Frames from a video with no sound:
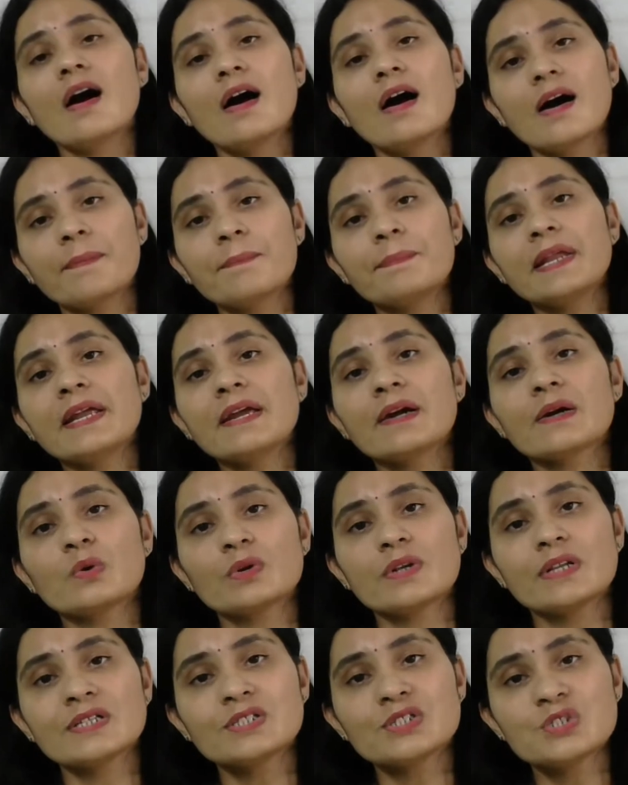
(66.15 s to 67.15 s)
अपने
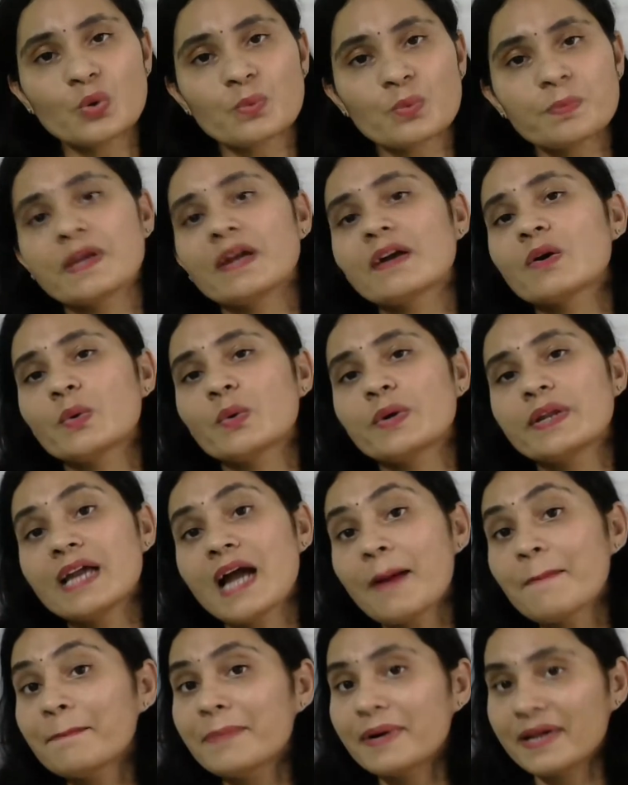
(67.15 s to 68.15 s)
अकॉर्डिंग जॉब के अकॉर्डिंग
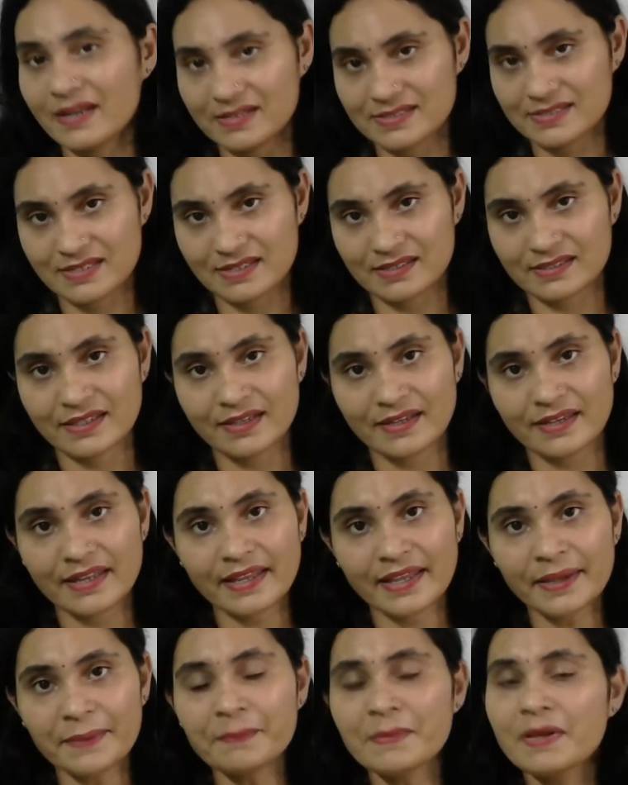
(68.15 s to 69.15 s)
आप बना सकते हैं ठीक
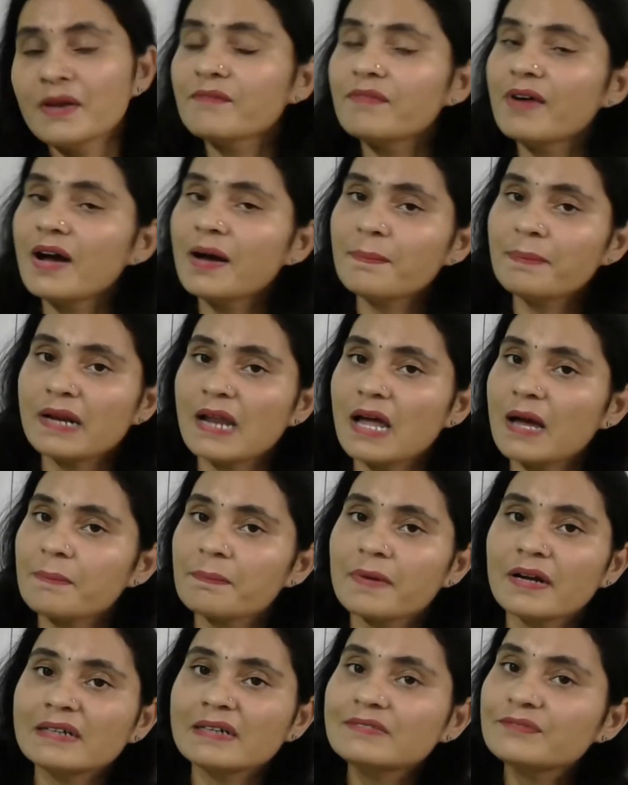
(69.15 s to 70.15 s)
है वहाँ पर
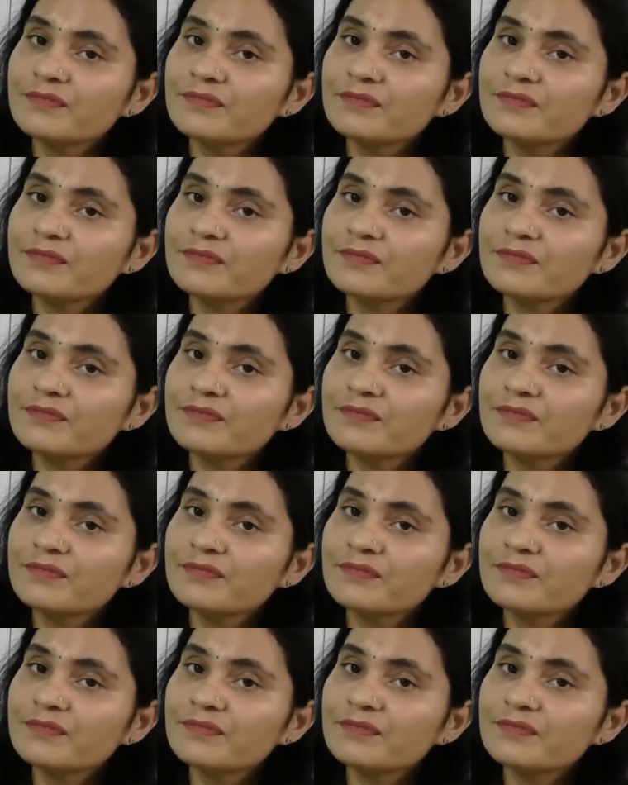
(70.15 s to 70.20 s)
आपका